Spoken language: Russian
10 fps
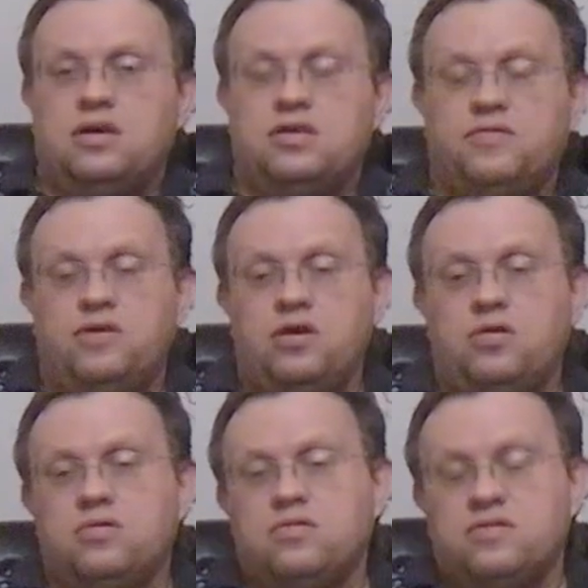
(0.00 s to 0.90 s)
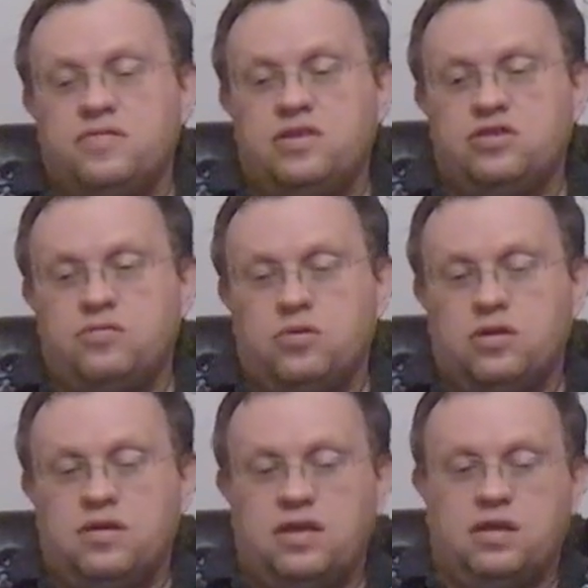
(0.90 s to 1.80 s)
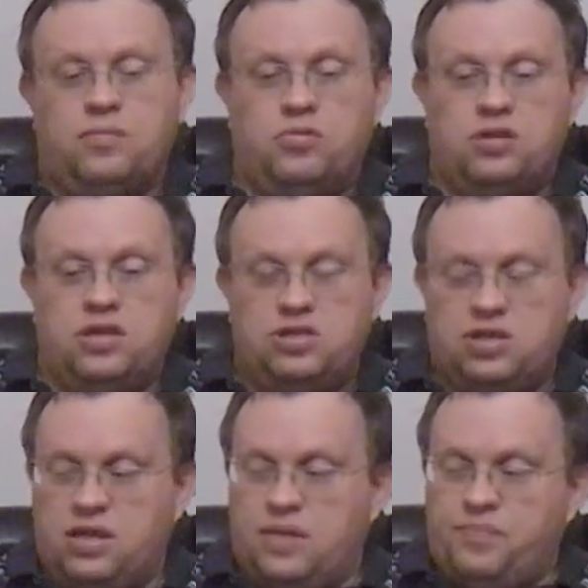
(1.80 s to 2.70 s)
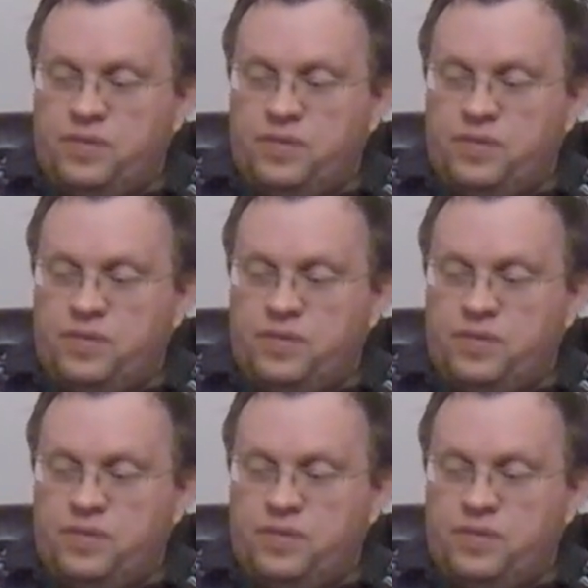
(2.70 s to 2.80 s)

свое, свои животные, где-то будут хищники,